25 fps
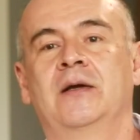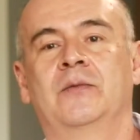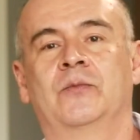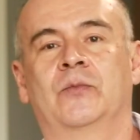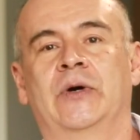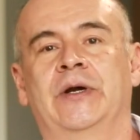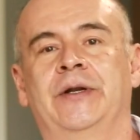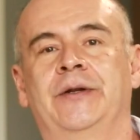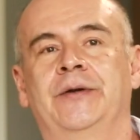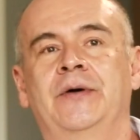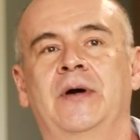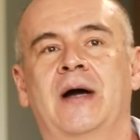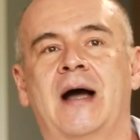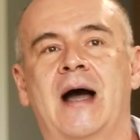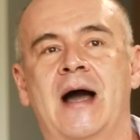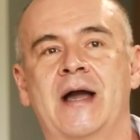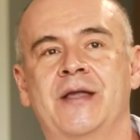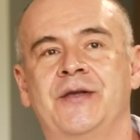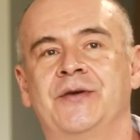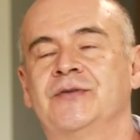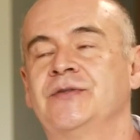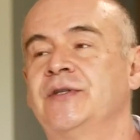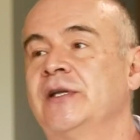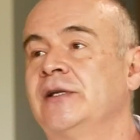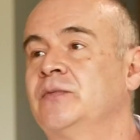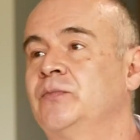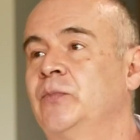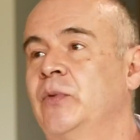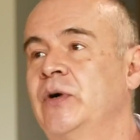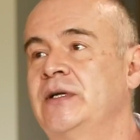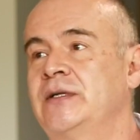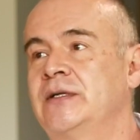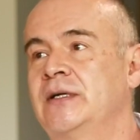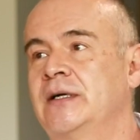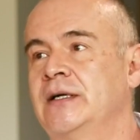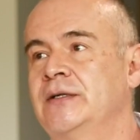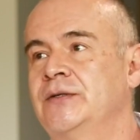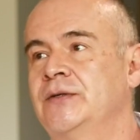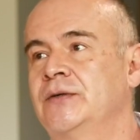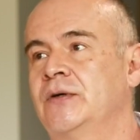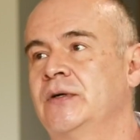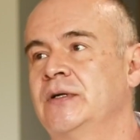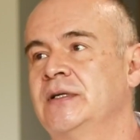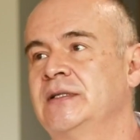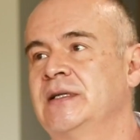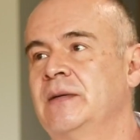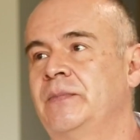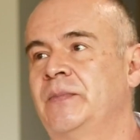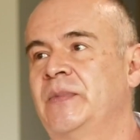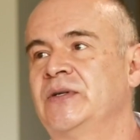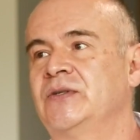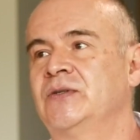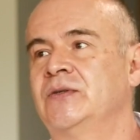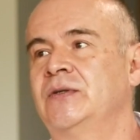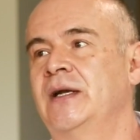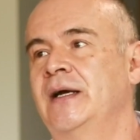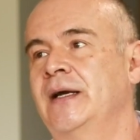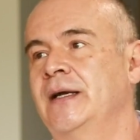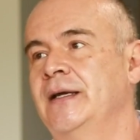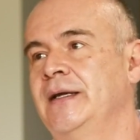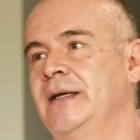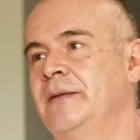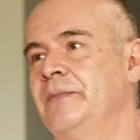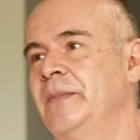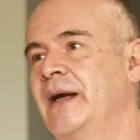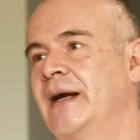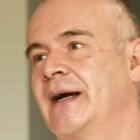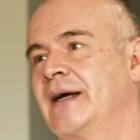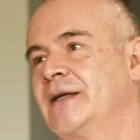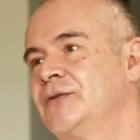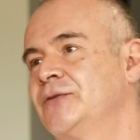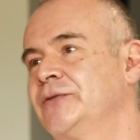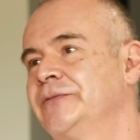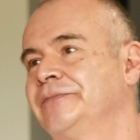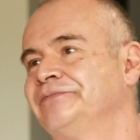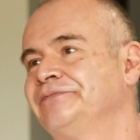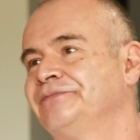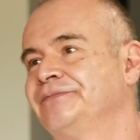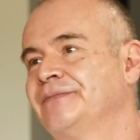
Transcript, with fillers: Bueno, años después regreso con esta persona y me caso.